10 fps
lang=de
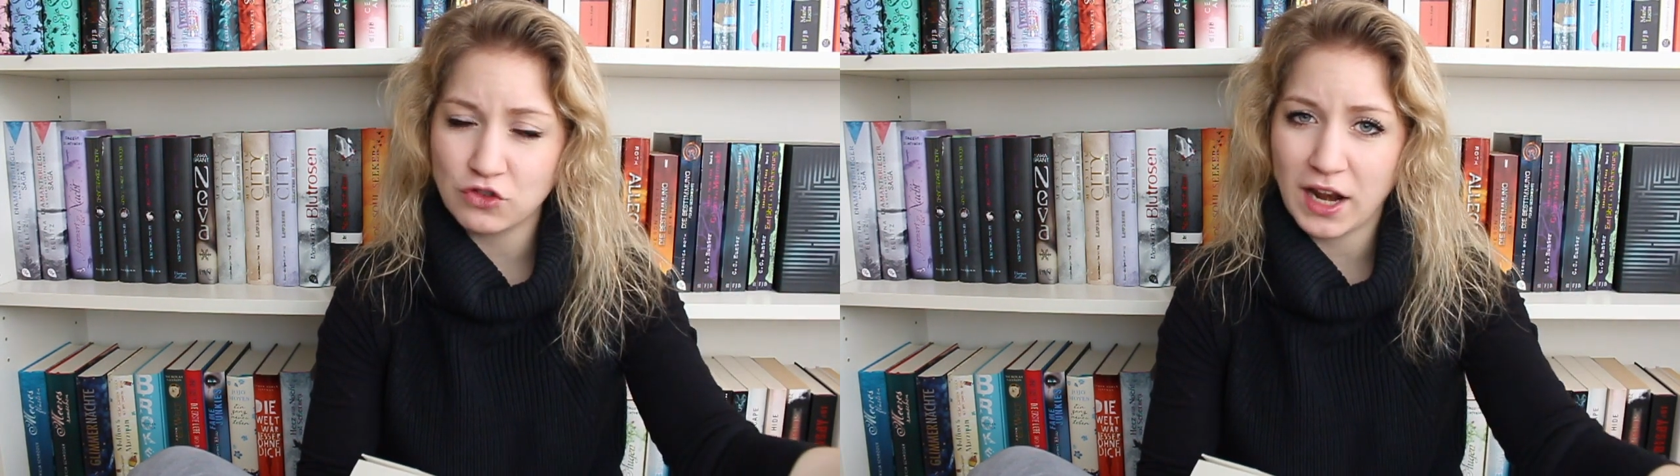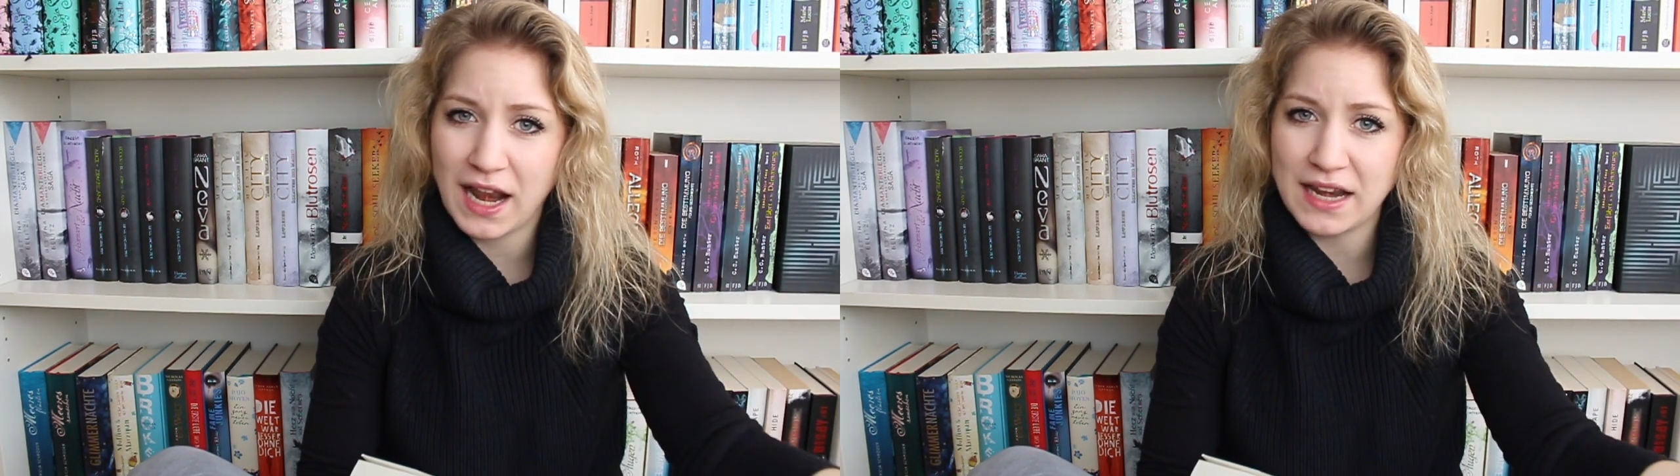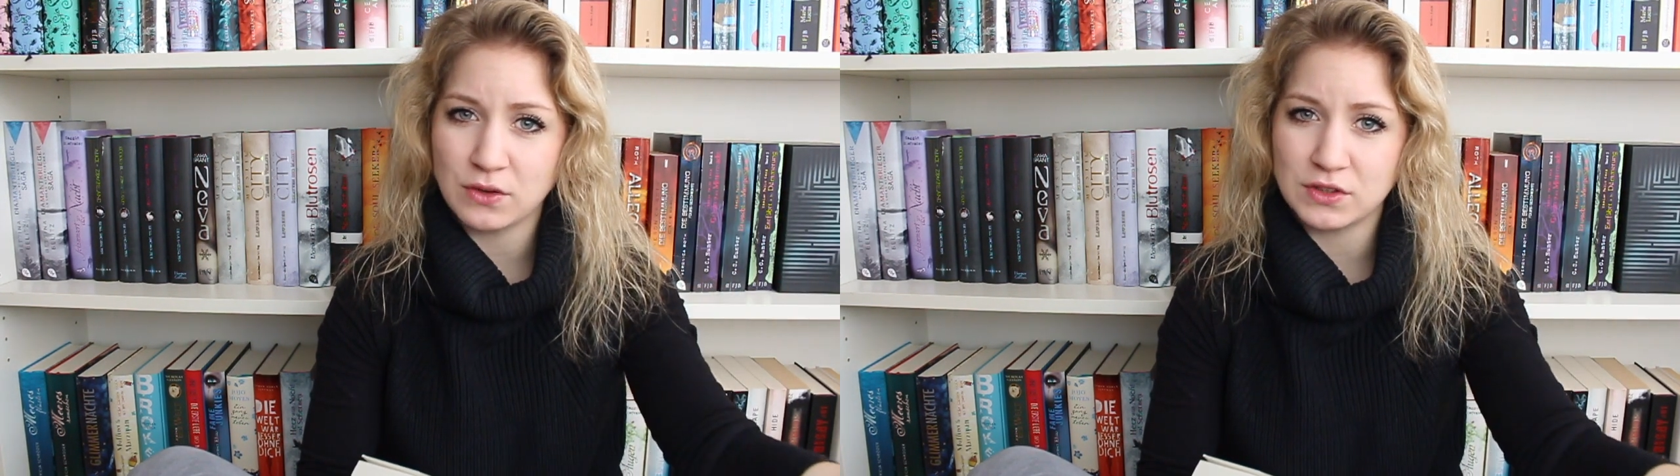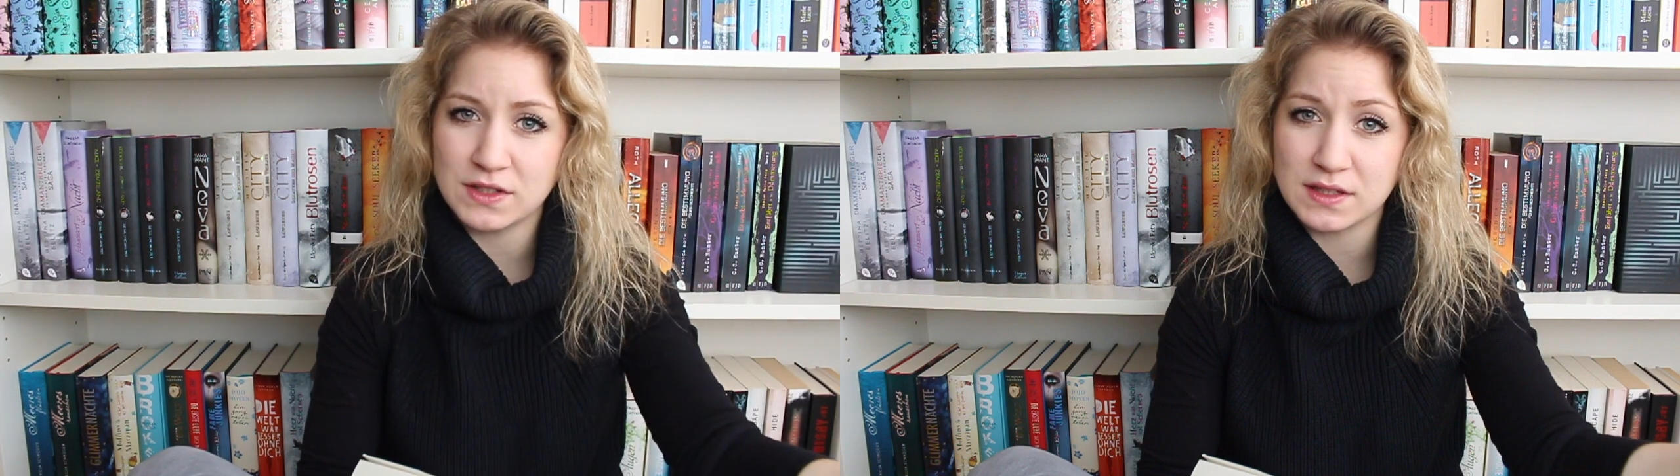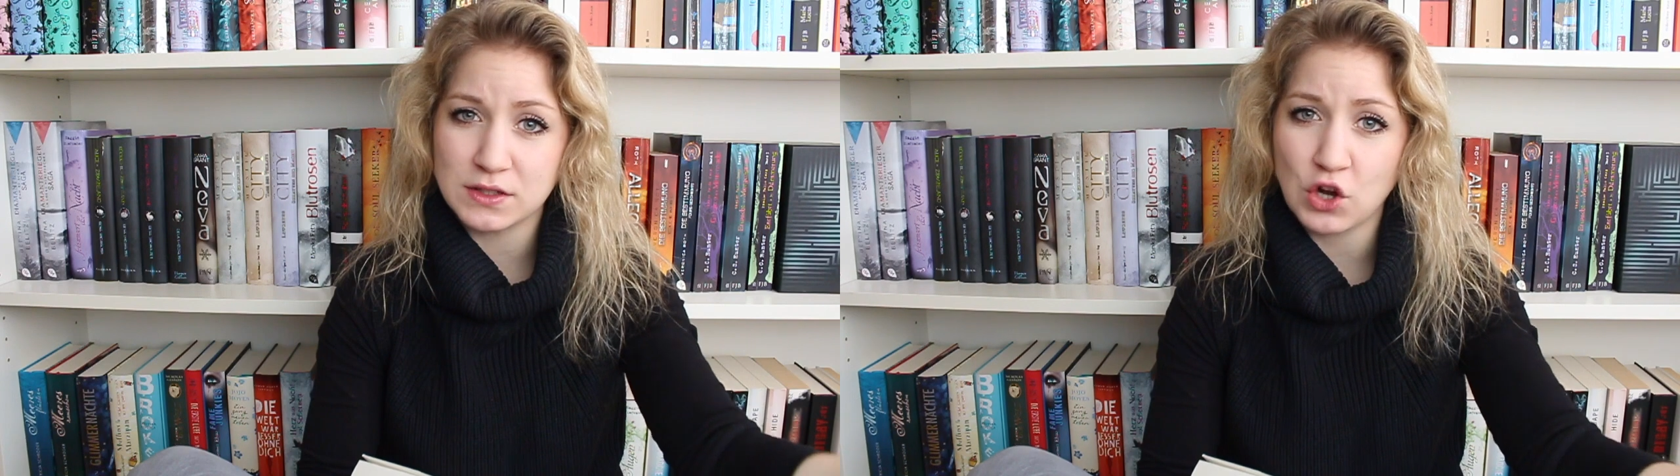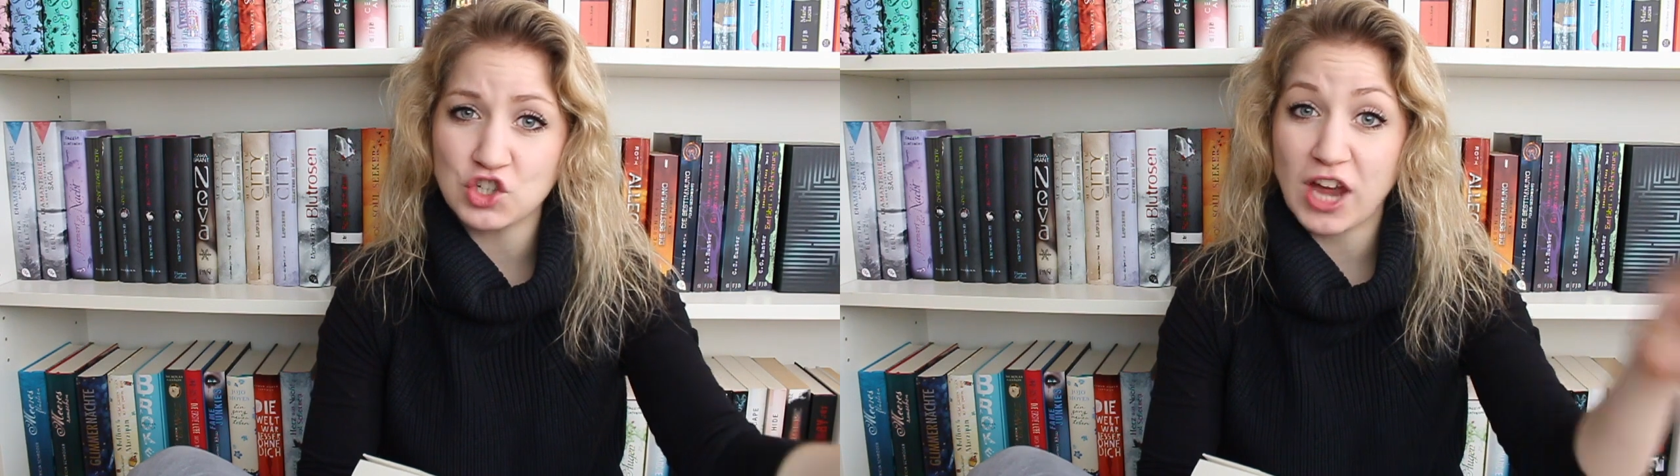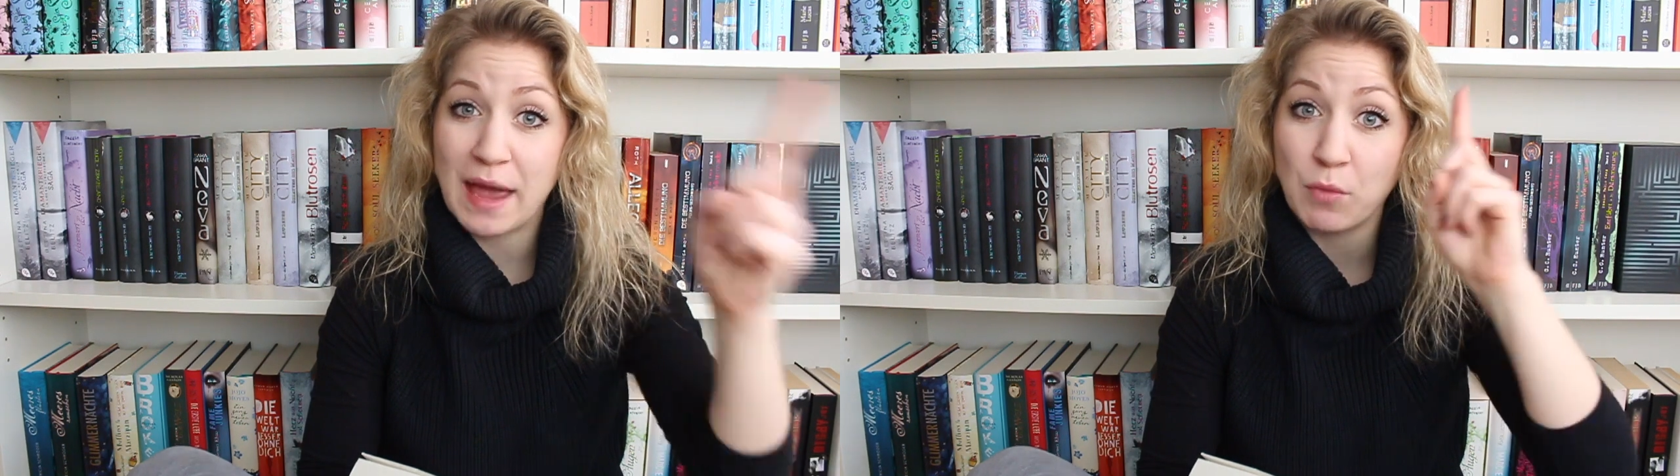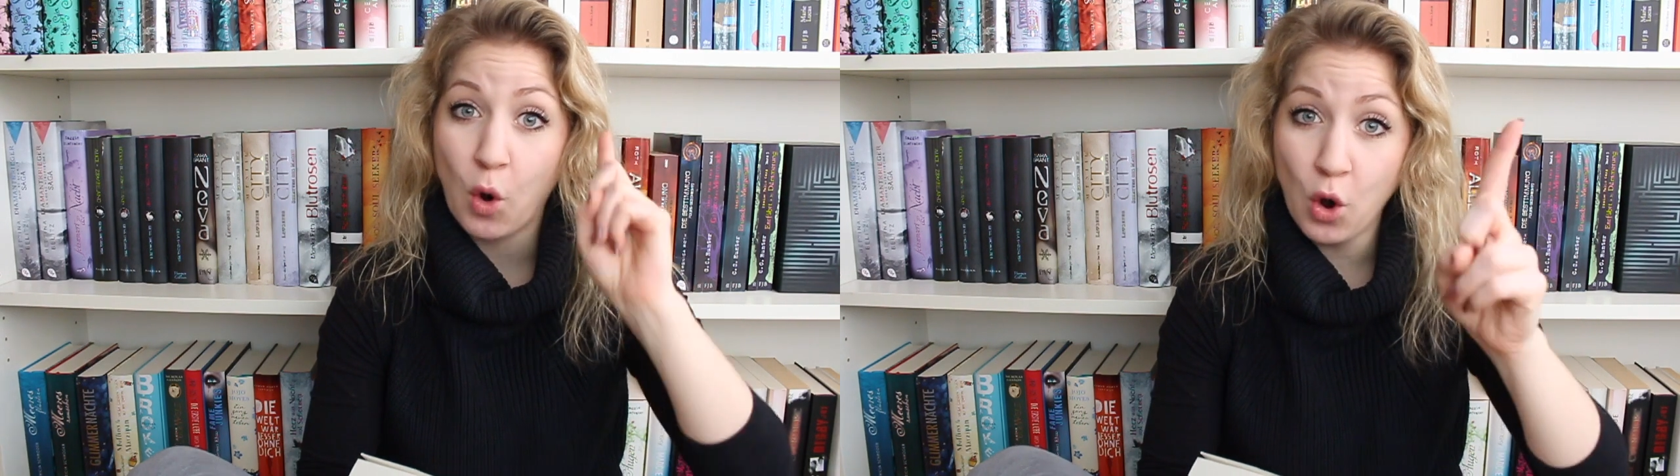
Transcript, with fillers: schon alleine durch dieses Song schreiben.